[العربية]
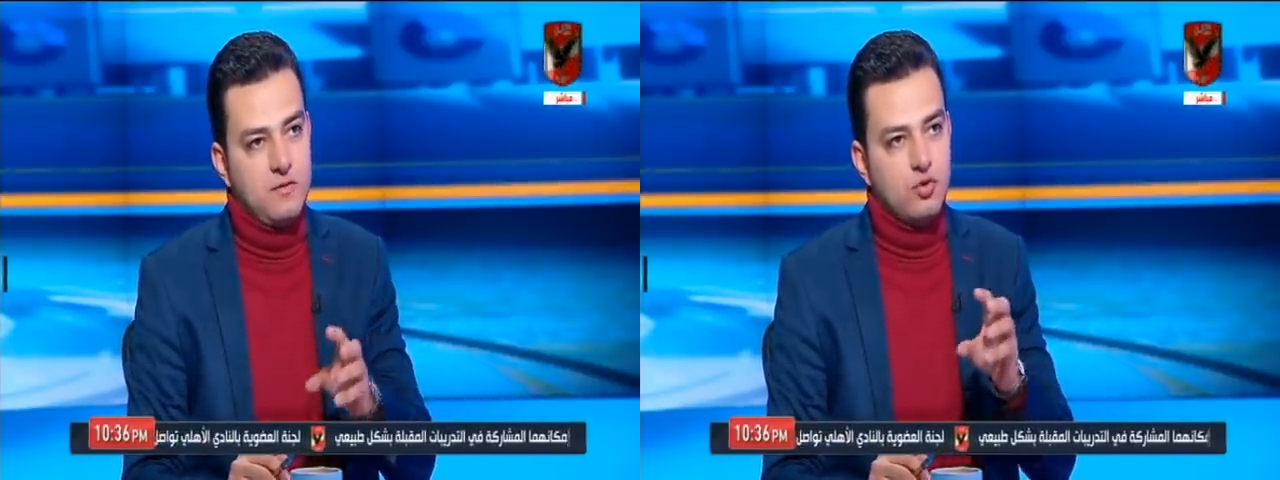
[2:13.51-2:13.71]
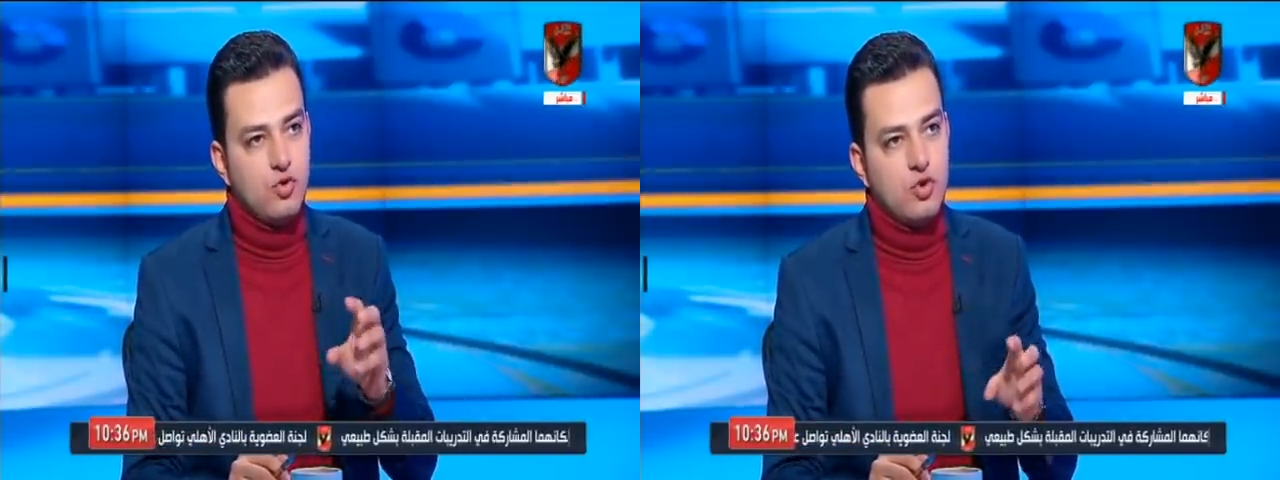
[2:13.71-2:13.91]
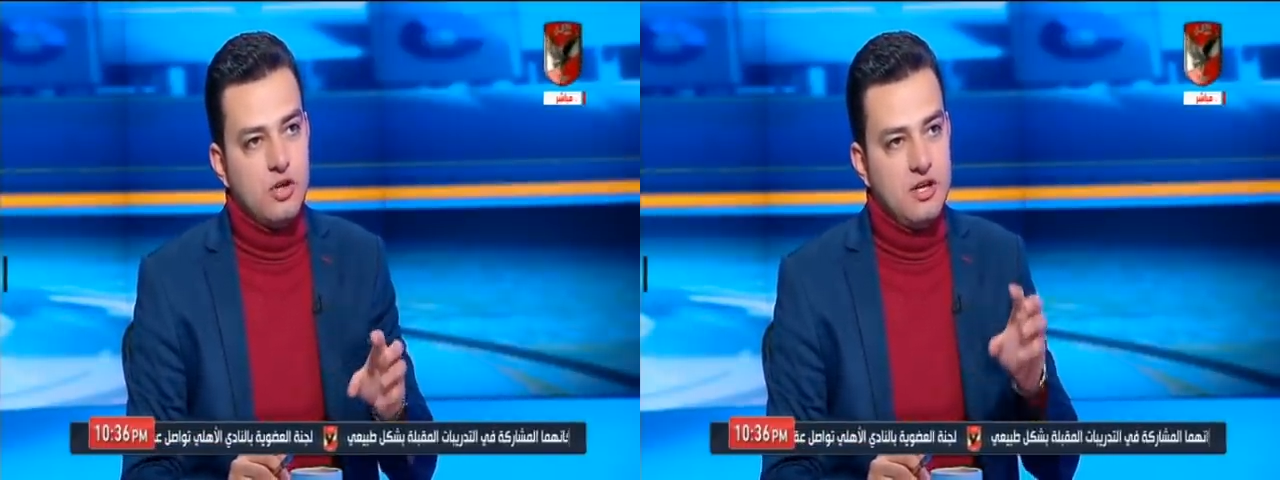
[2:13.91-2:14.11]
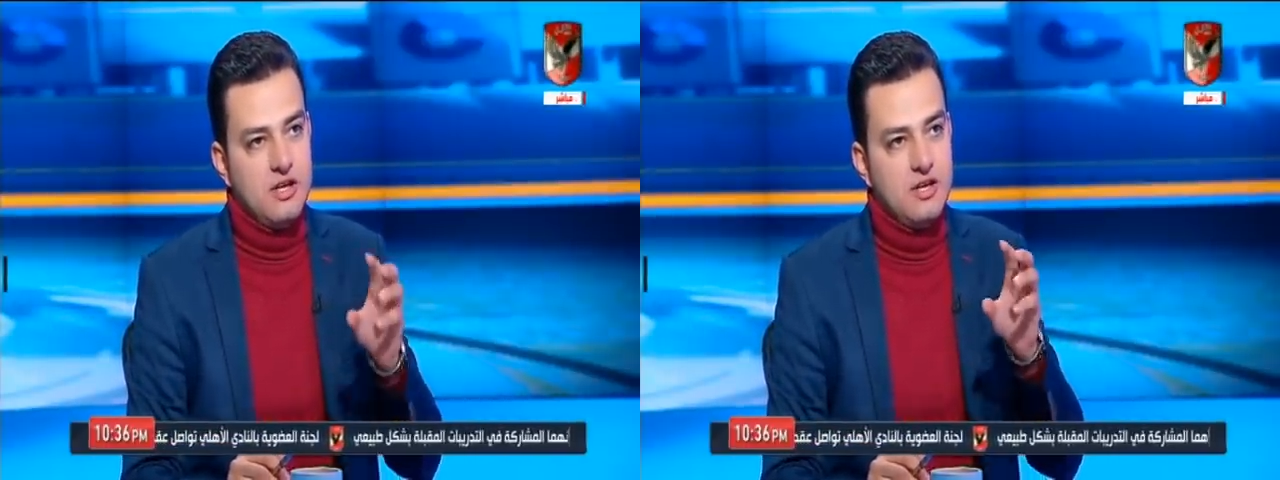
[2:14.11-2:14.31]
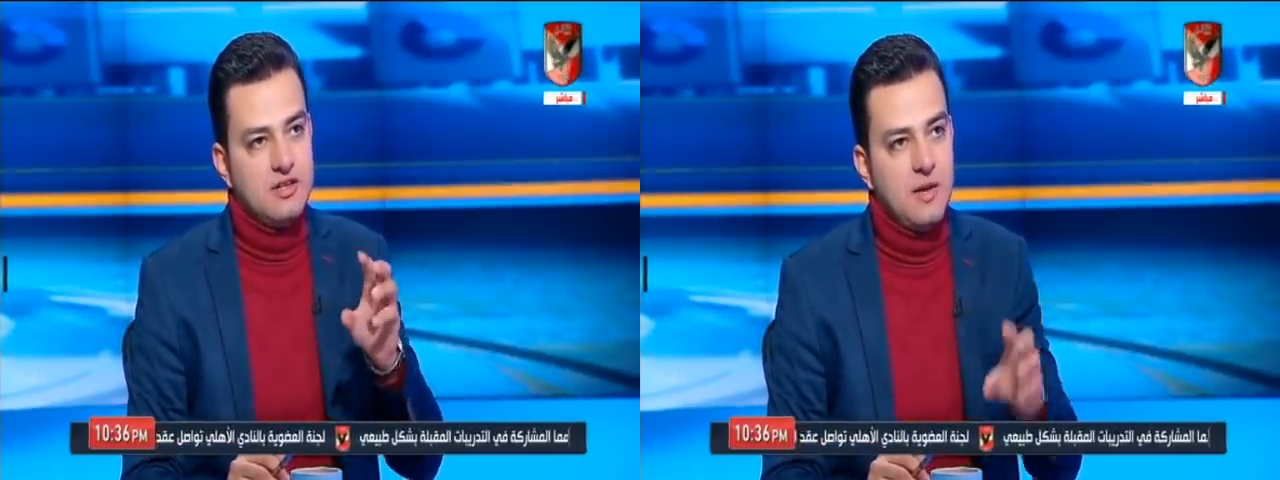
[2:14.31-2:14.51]
في دور
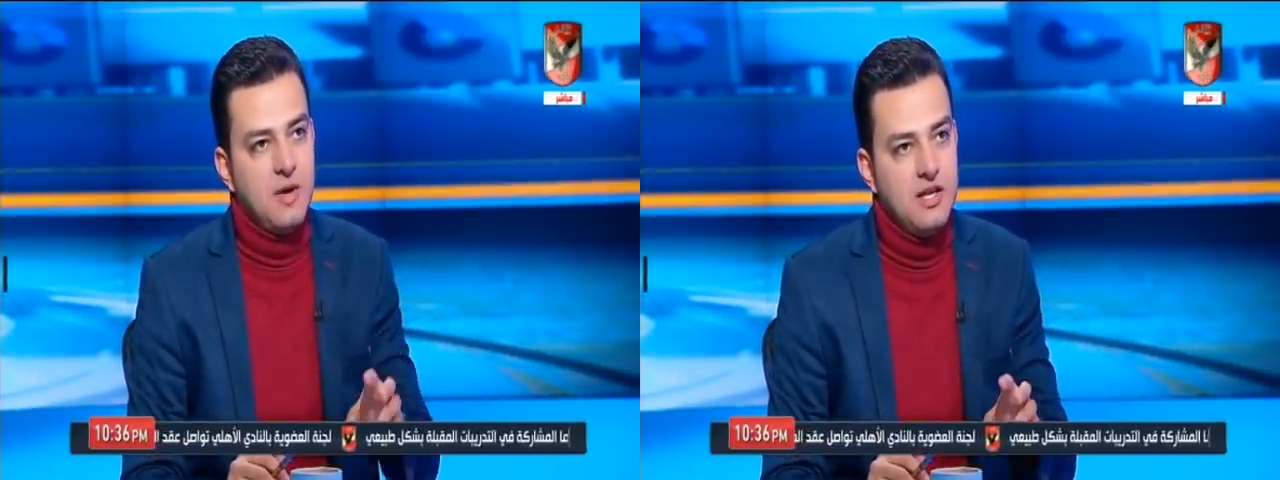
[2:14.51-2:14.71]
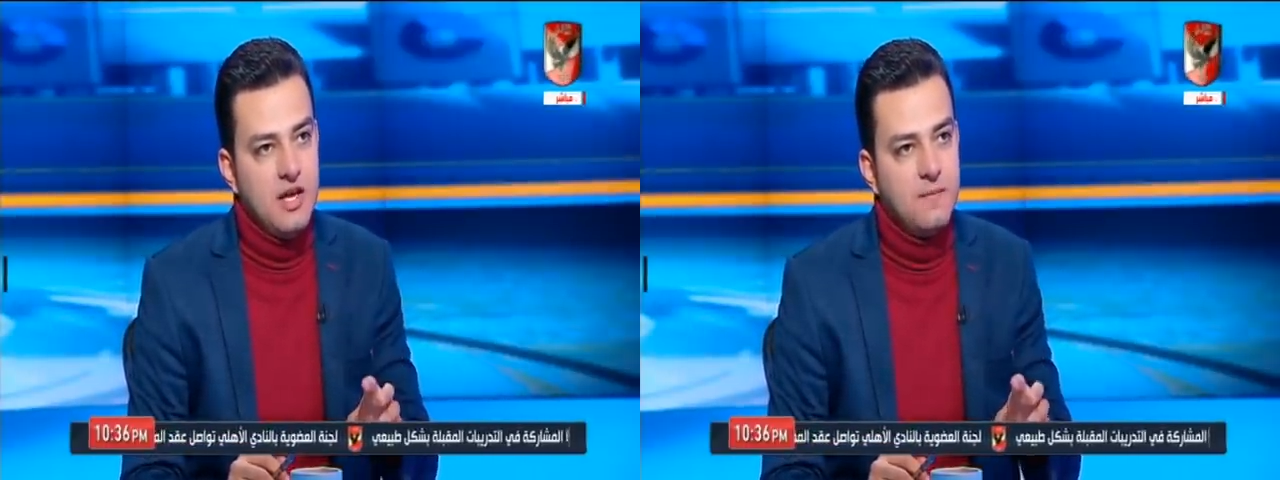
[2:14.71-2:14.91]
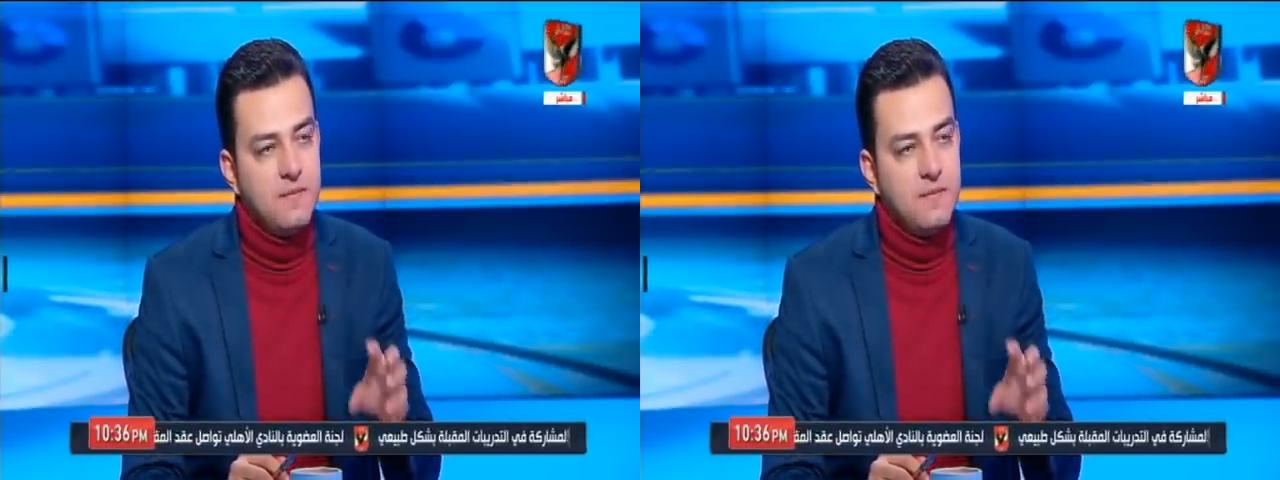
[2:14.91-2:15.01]
الثمانيه